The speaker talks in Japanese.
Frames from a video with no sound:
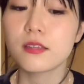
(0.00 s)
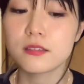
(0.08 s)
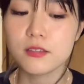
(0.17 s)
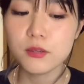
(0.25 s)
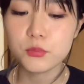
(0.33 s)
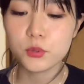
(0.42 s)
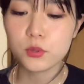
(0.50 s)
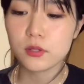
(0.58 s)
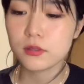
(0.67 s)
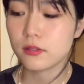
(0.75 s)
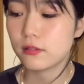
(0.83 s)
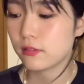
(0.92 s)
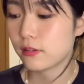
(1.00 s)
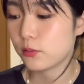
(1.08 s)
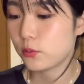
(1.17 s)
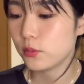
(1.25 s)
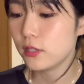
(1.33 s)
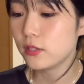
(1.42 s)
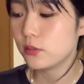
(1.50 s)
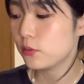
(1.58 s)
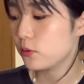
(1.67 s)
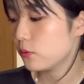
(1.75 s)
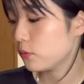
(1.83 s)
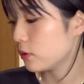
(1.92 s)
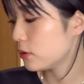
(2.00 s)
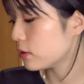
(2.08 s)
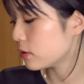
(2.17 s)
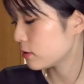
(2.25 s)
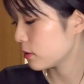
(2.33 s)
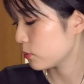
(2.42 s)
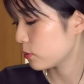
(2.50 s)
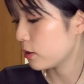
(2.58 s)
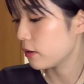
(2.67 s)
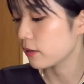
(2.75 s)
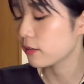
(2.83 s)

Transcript: 全部良かったんだけど、いい、悪かったのなか